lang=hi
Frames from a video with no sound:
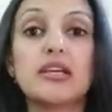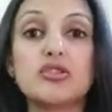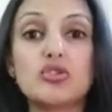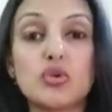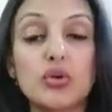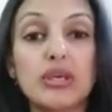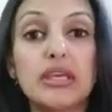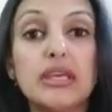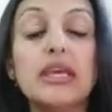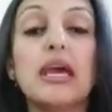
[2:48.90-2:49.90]
जो
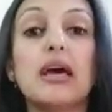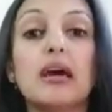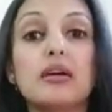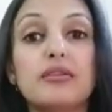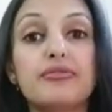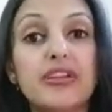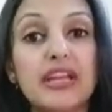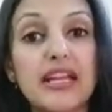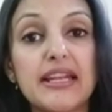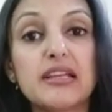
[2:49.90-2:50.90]
कि फ्री
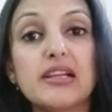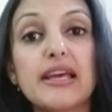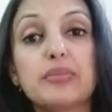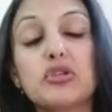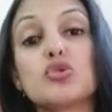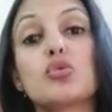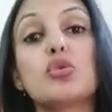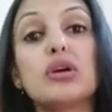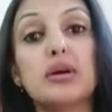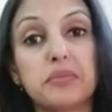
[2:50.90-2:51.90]
रेडिकल डैमेज को
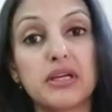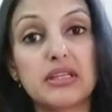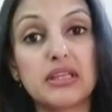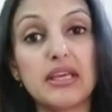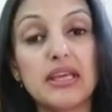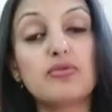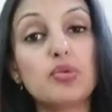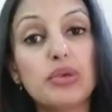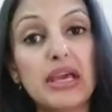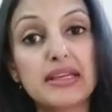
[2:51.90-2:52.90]
कम करते हैं वो
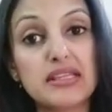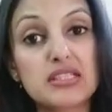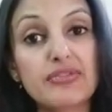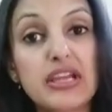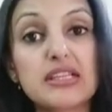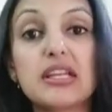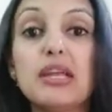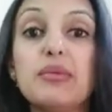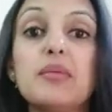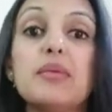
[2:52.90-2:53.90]
भी एक्ने से फाइट
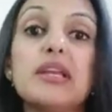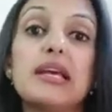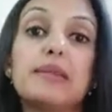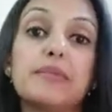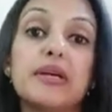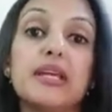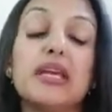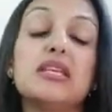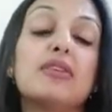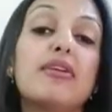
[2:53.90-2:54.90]
करने में हमारी हेल्प करेंगे
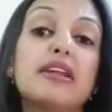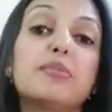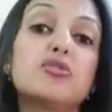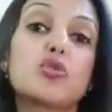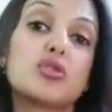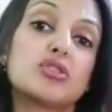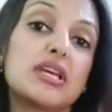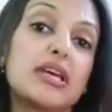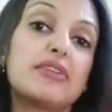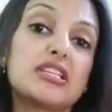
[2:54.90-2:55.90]
ये वाइटामस कौन से
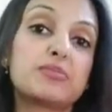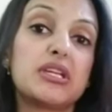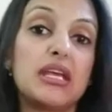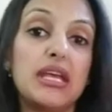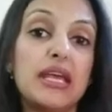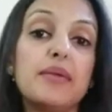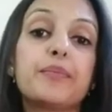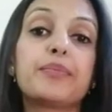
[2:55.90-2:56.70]
हैं वाइटामिन ए